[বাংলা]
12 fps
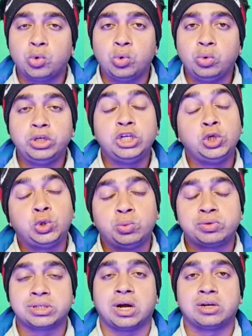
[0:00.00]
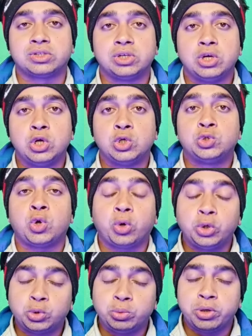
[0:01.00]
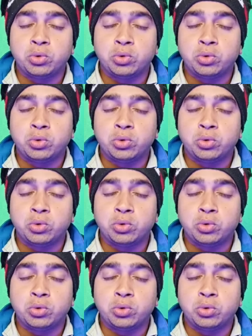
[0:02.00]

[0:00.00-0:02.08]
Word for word: টু ইউটিউব সার্চ যখনই তুমি